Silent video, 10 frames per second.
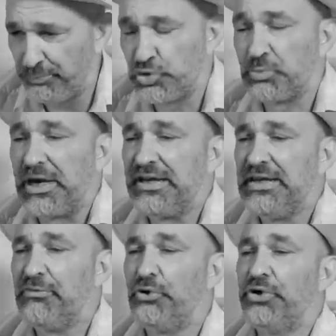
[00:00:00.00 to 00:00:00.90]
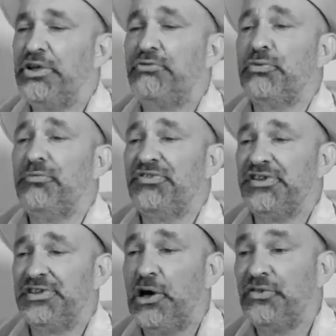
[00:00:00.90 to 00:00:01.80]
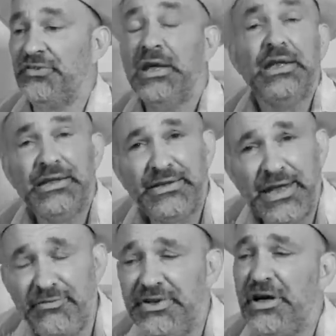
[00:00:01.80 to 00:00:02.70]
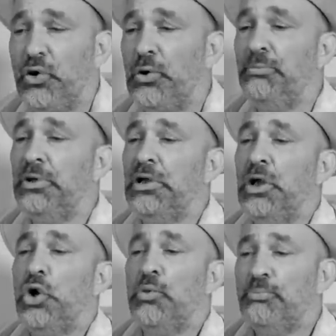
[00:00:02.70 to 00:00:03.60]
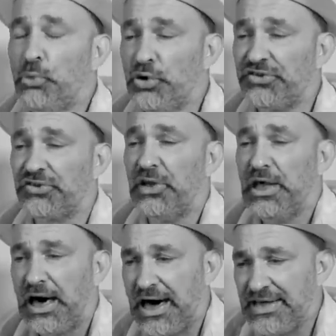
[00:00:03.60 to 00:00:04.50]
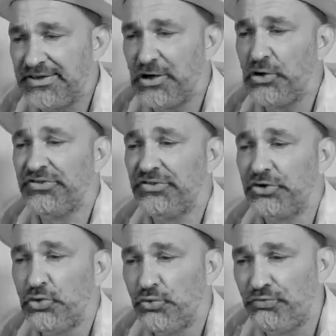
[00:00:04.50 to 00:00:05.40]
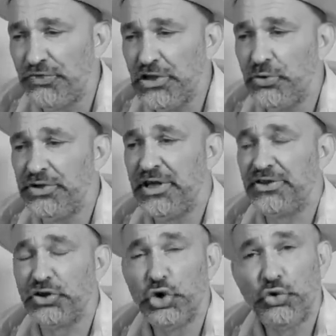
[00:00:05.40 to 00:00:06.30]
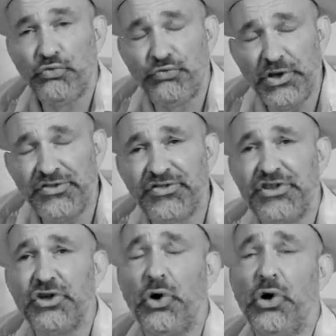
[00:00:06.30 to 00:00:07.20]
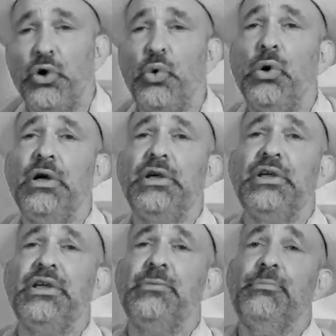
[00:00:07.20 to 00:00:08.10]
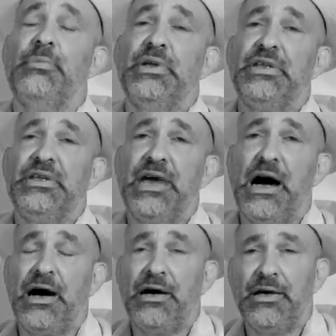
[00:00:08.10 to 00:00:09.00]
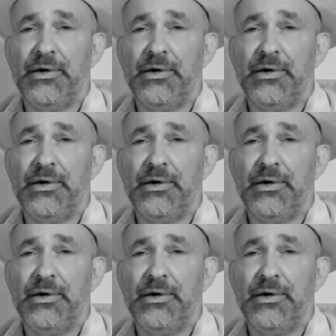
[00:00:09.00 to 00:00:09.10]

sprechen hier von 150.000. Der wiederum muss 1.440 Euro im Jahr